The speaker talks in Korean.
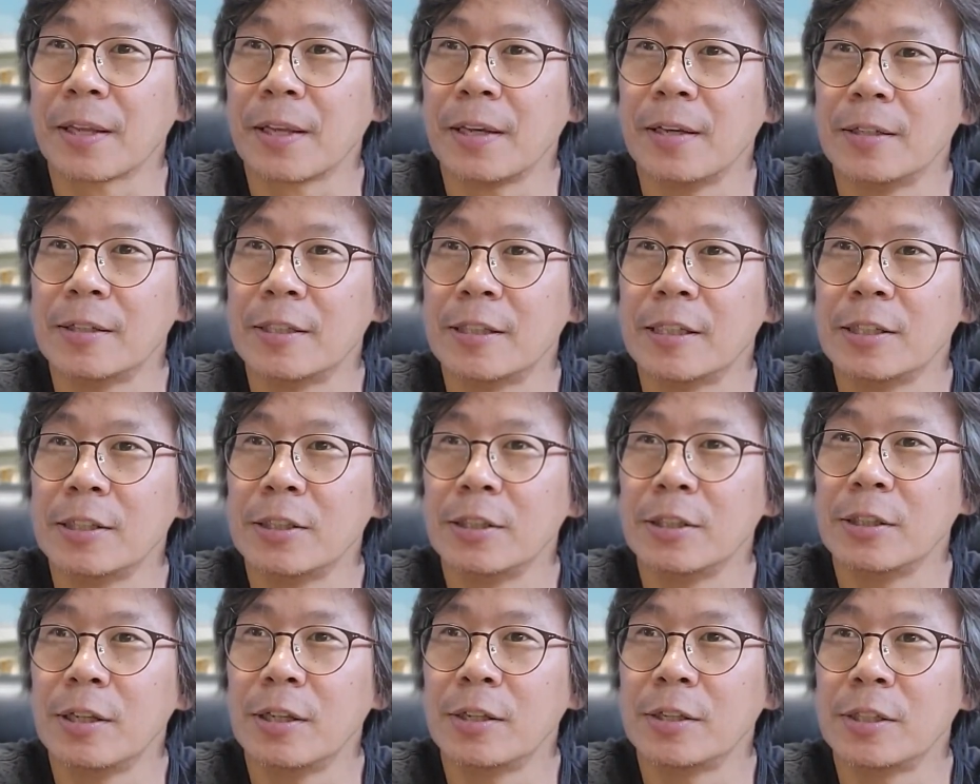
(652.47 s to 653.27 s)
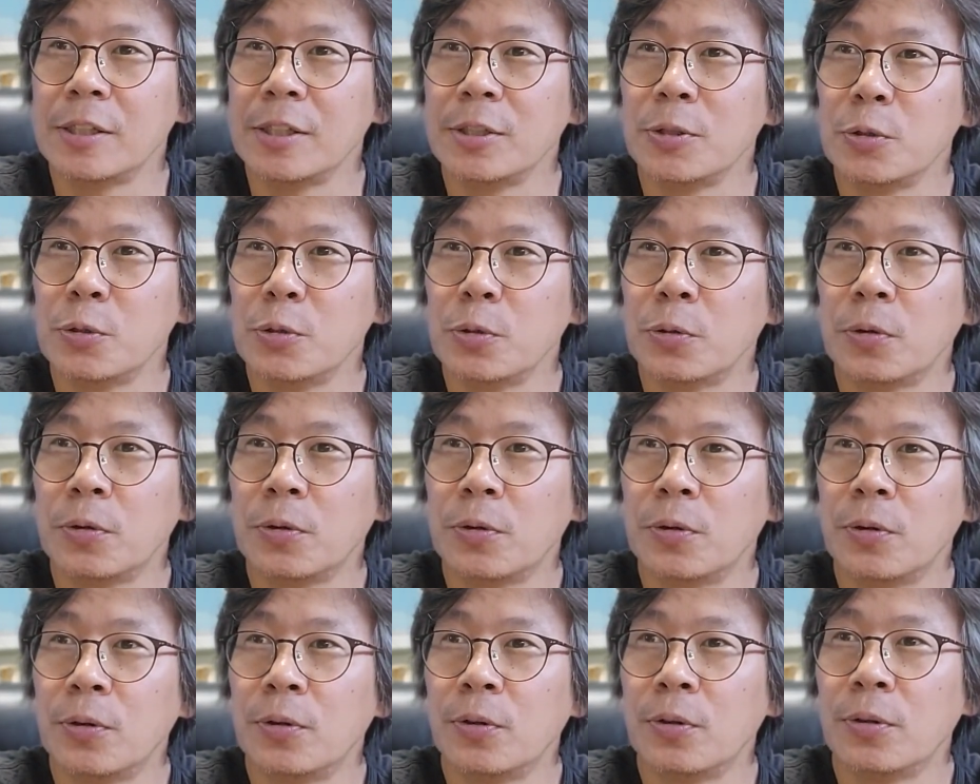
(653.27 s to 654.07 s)
신,
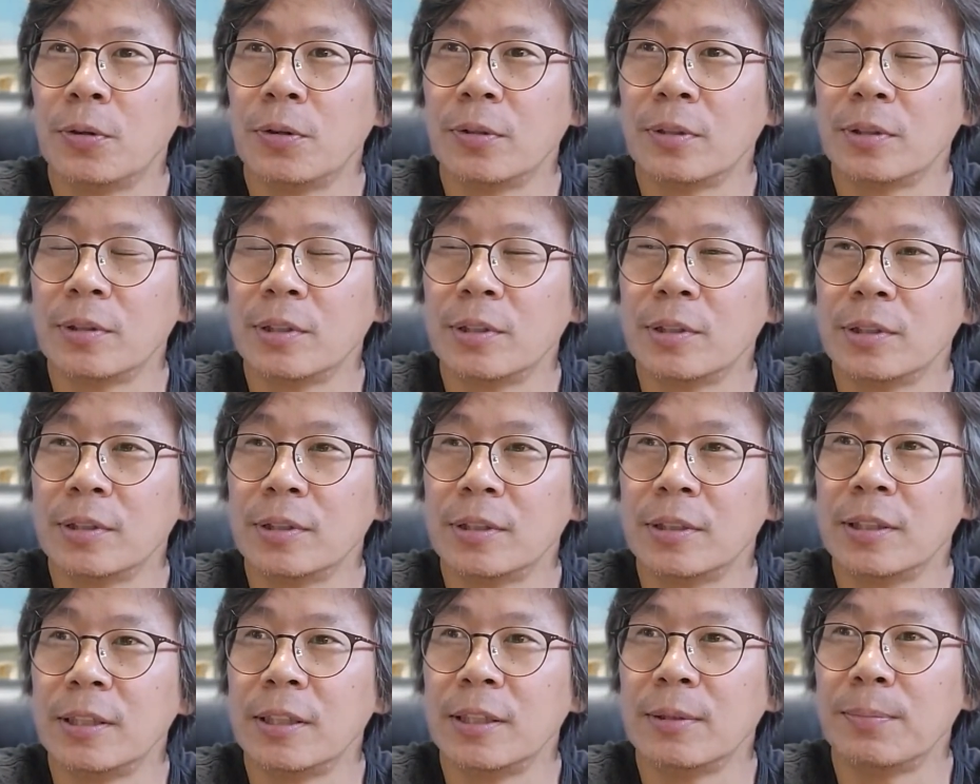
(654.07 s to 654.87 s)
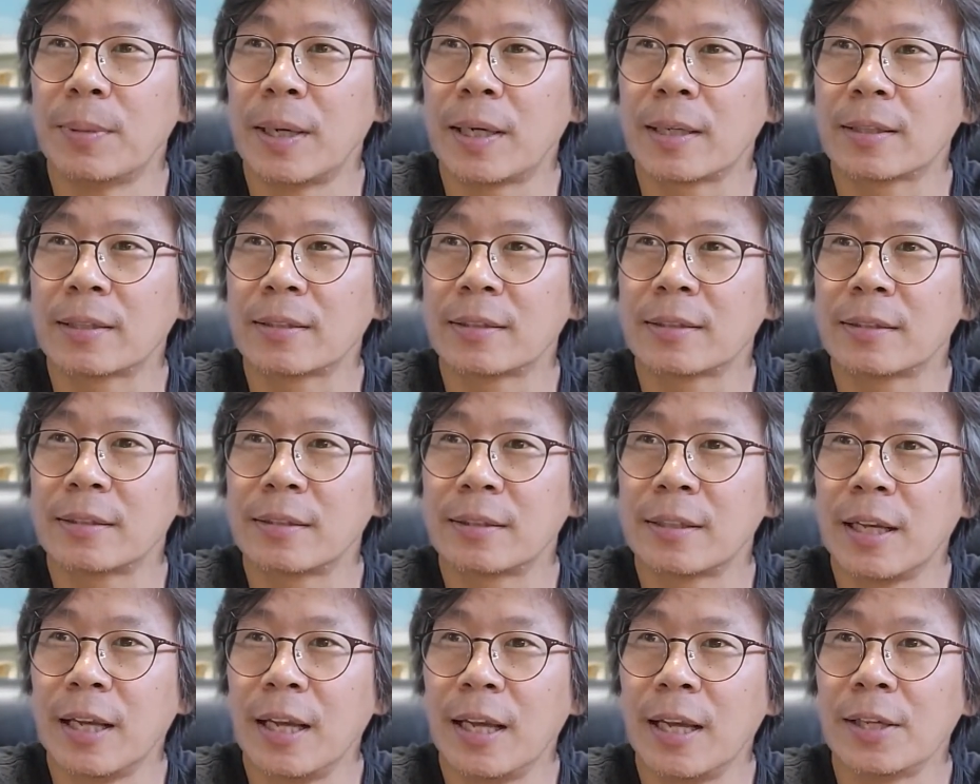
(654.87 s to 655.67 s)
신조어들이 막
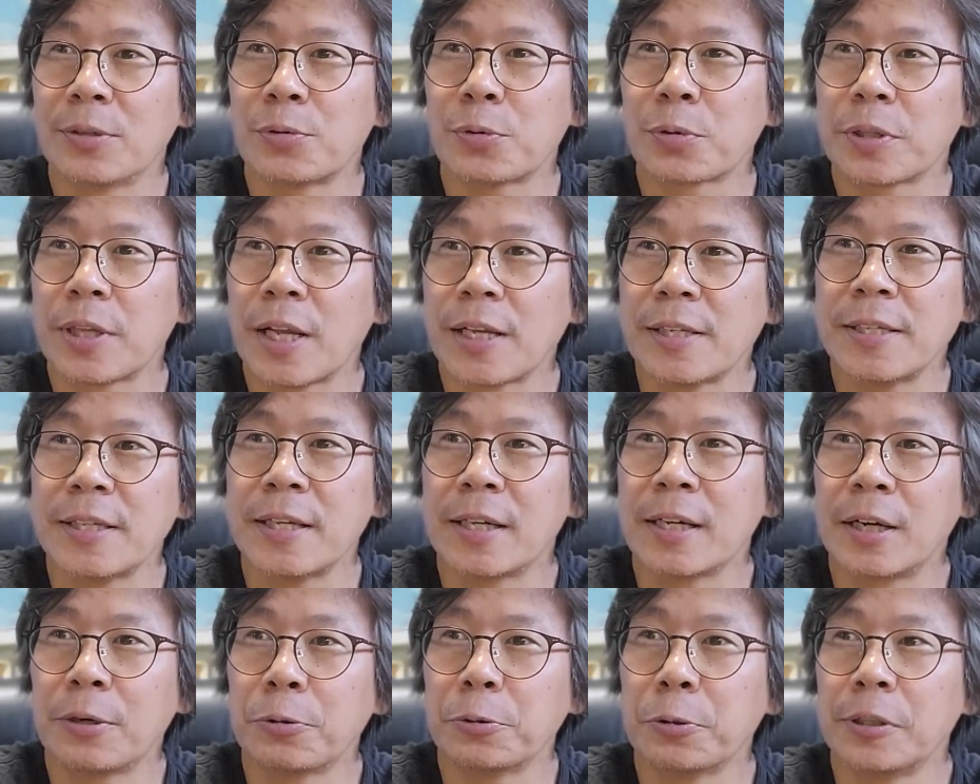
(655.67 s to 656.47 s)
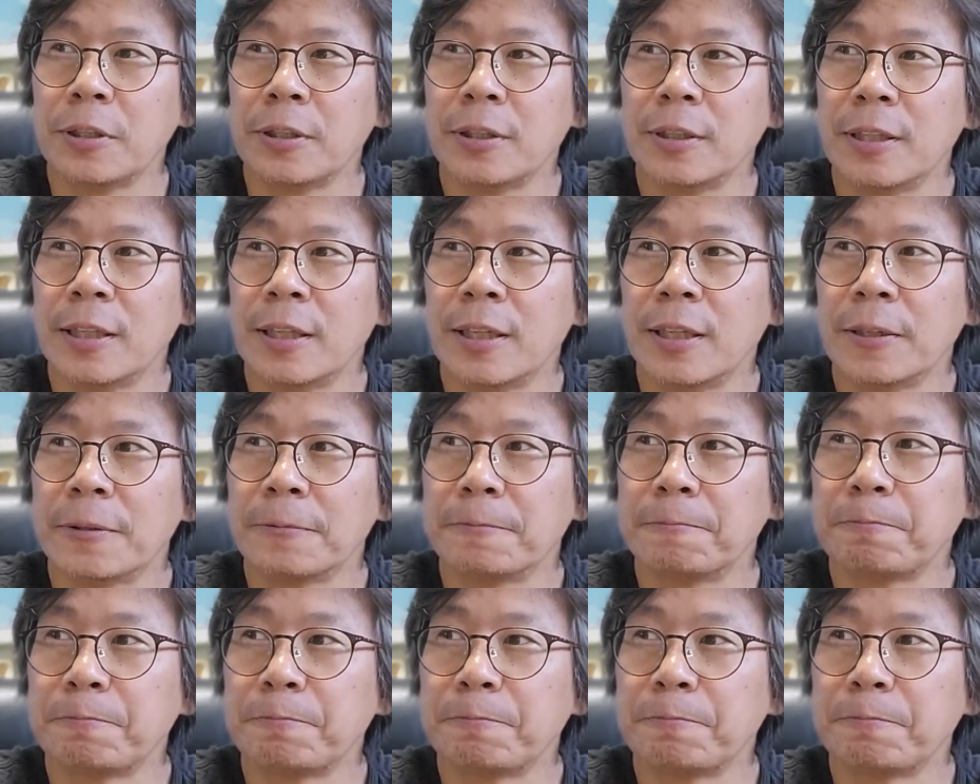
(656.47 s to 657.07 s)
계속 탄생하고 있는데,